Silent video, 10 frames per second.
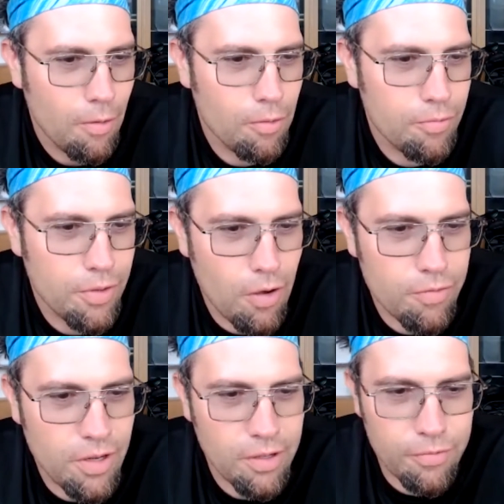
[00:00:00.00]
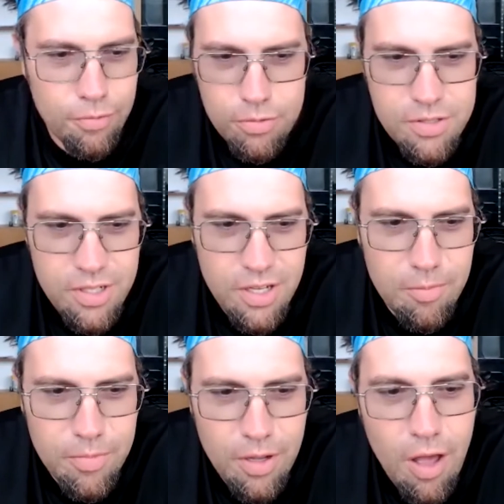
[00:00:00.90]
irgendwie auf einer
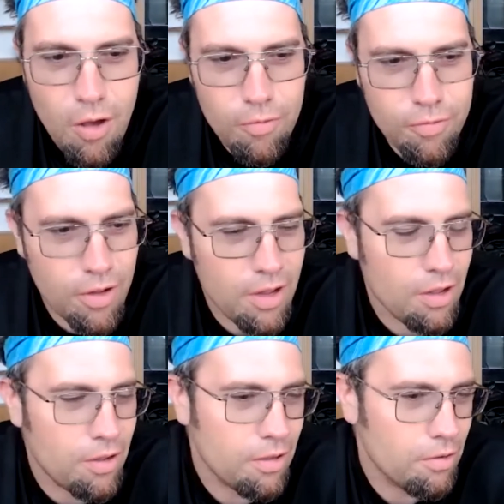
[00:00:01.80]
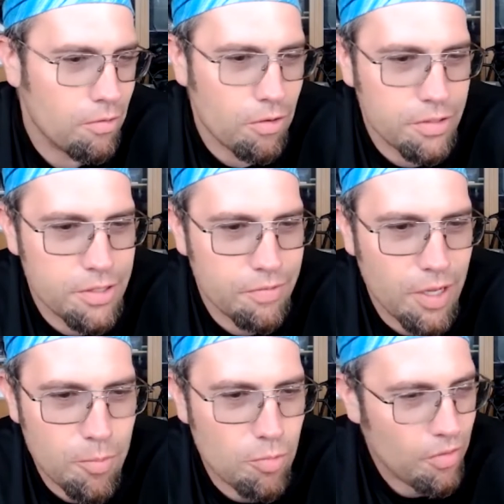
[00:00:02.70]
Gefühlsebene, auf einer kognitiven
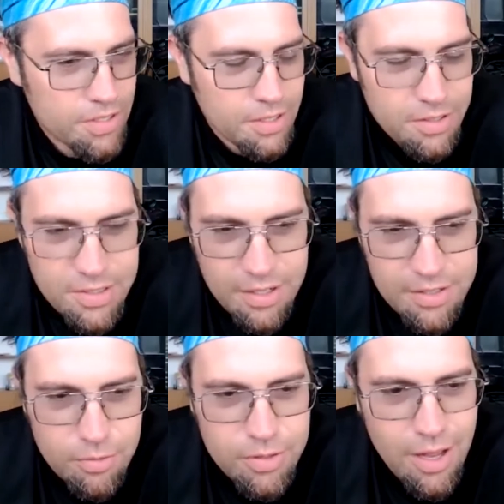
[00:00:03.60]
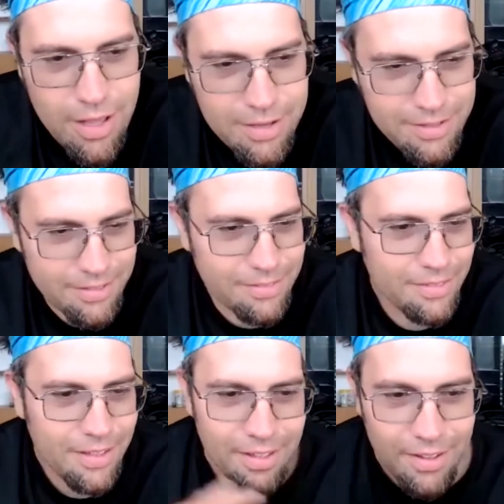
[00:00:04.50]
Ebene über was Interessantes sich
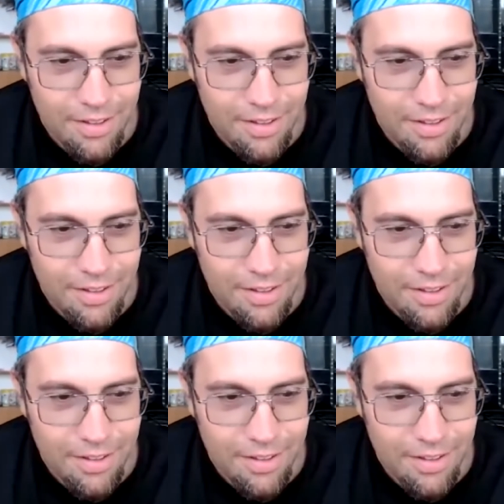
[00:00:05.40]
unterhalten,